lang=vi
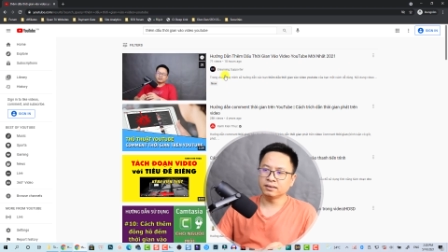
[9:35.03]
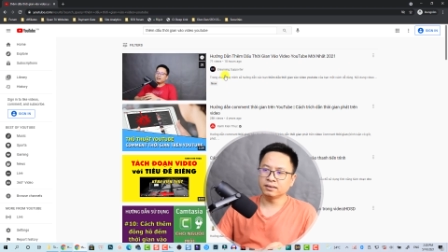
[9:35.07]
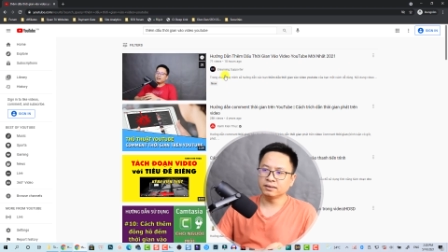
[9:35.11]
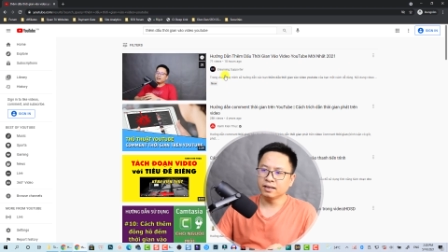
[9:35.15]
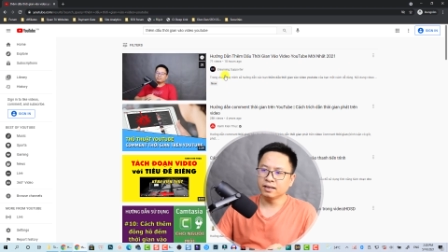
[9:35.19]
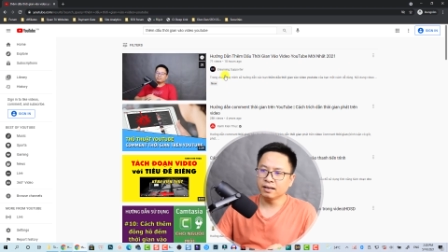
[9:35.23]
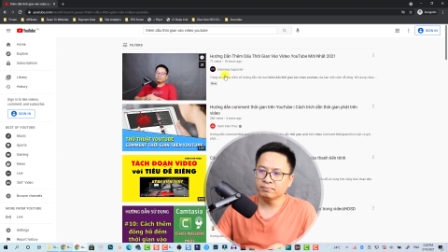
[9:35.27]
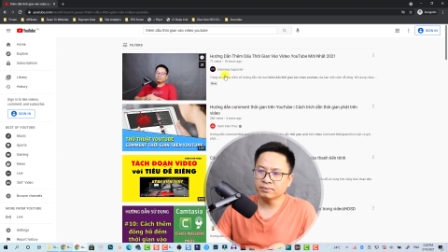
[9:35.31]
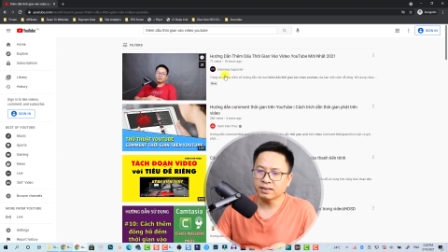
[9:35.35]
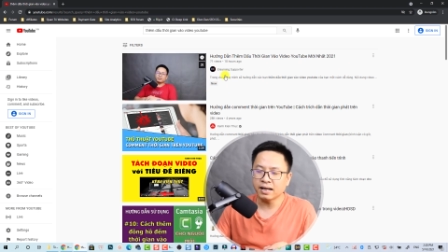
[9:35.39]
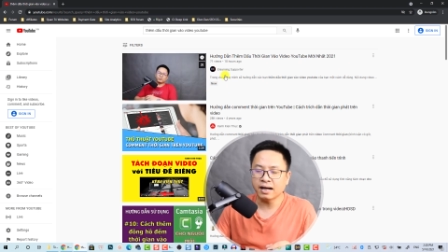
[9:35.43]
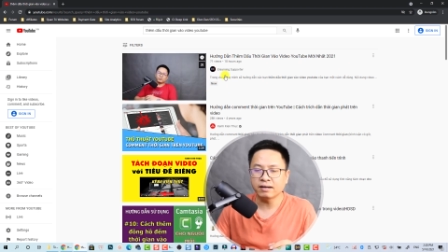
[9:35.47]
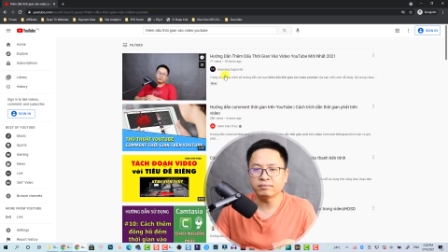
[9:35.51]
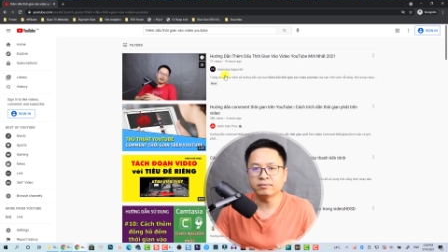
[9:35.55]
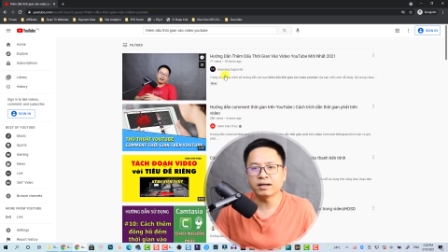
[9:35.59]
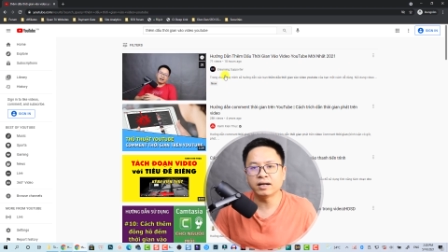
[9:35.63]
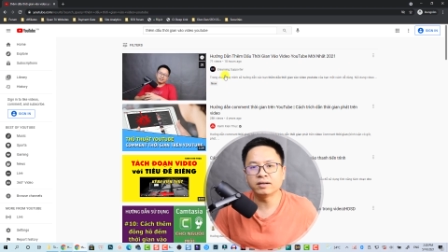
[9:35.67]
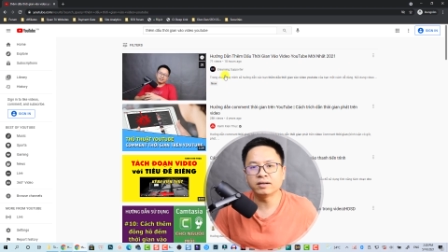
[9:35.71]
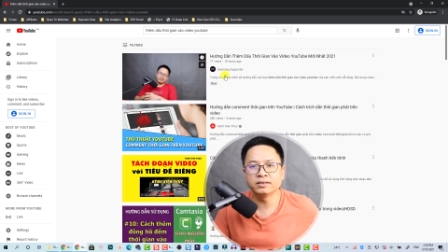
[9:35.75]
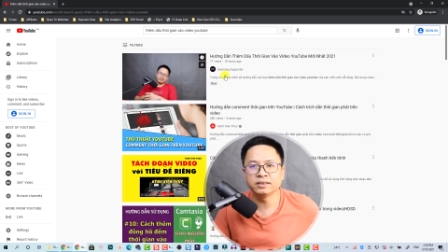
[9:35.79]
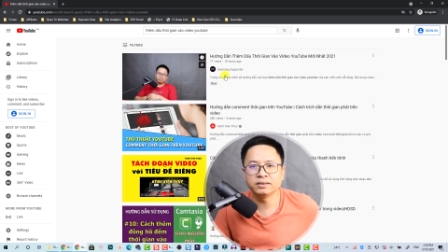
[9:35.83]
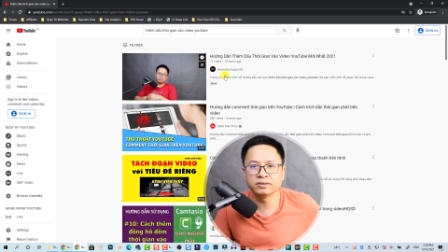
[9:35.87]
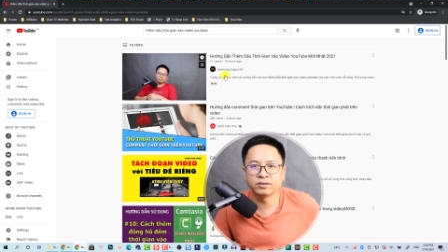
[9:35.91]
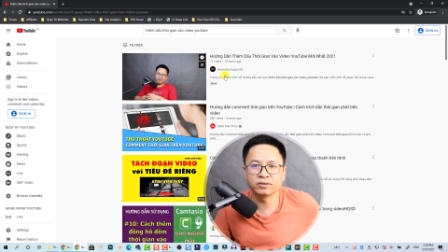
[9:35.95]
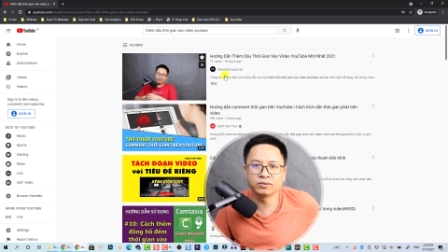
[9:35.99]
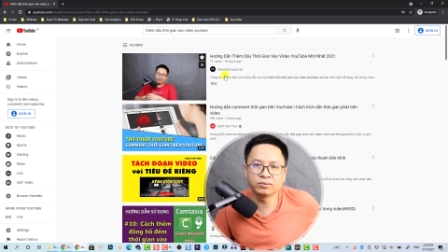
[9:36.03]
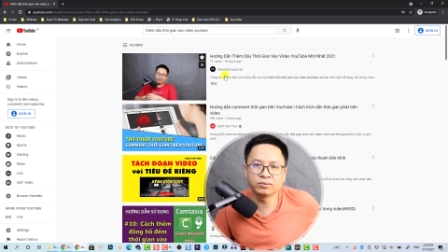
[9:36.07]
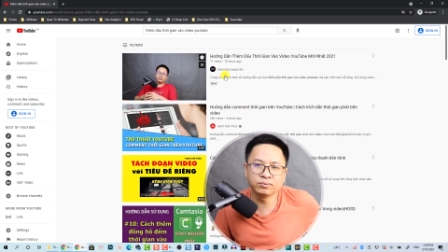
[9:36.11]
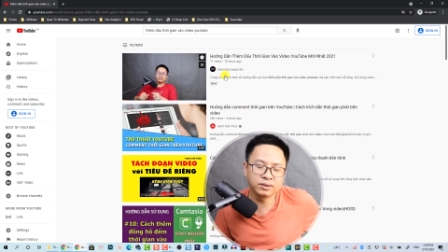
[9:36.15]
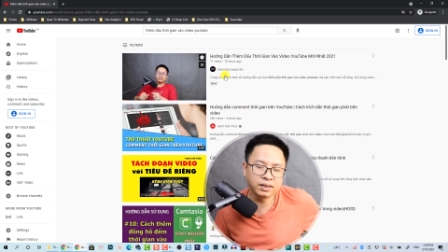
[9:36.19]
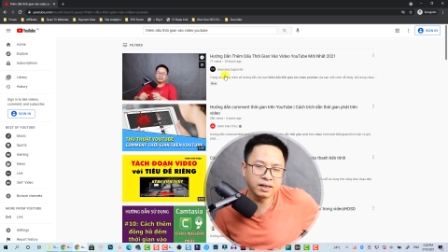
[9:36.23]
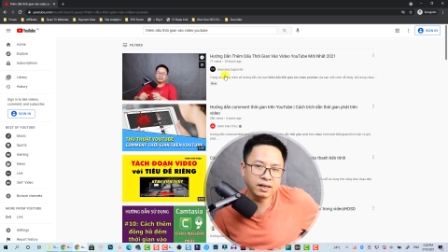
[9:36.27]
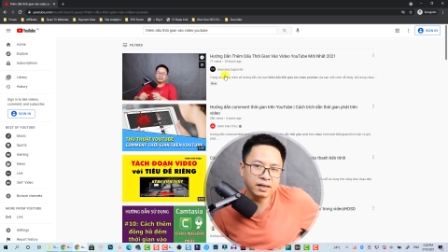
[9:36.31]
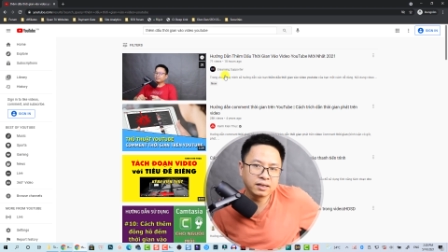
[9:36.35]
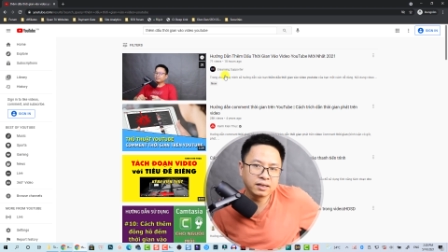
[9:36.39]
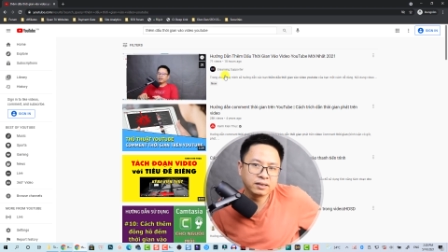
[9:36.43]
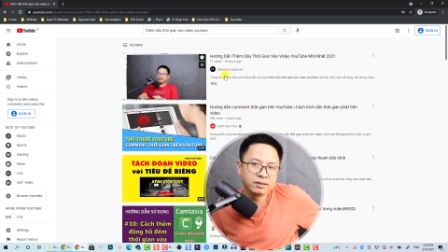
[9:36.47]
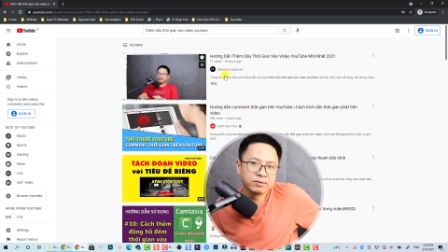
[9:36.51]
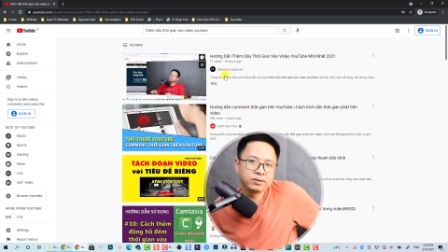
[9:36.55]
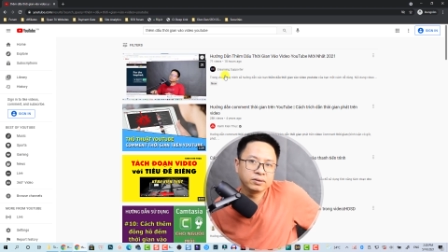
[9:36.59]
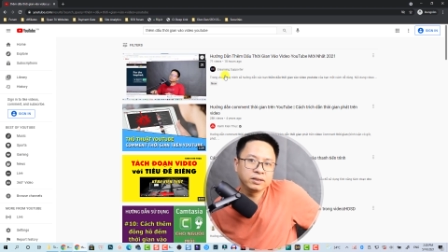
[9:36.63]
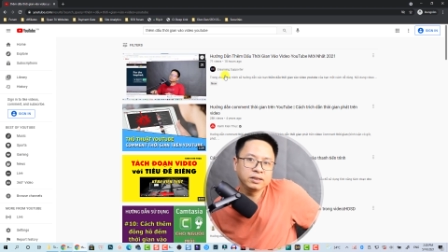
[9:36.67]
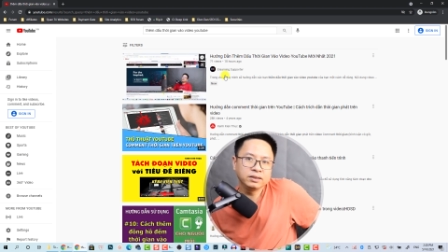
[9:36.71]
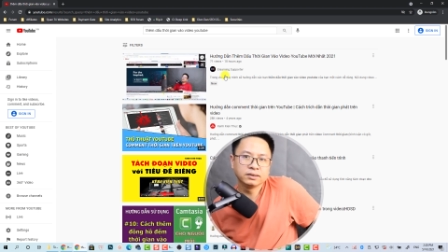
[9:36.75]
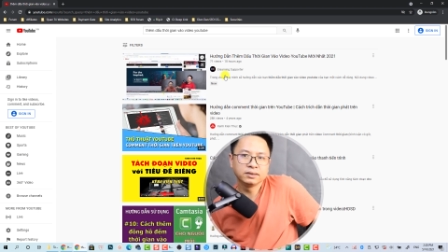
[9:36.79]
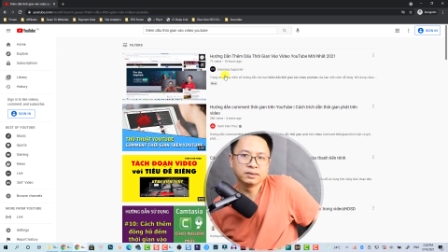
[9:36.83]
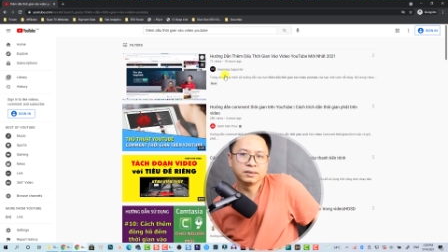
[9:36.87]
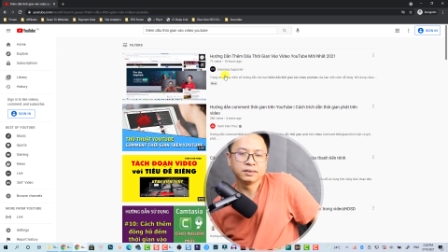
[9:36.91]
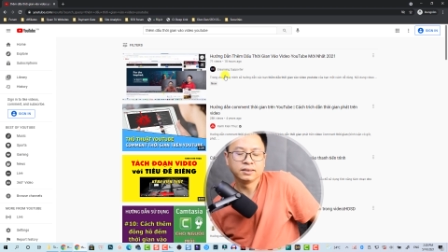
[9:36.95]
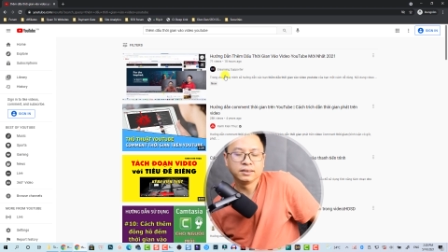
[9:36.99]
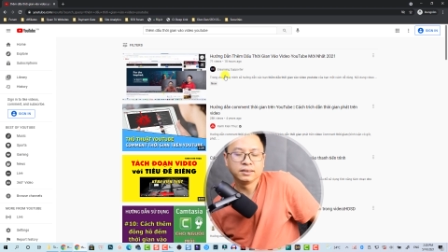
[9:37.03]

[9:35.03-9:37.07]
thêm tag vào thì nó cũng rất là hữu ích.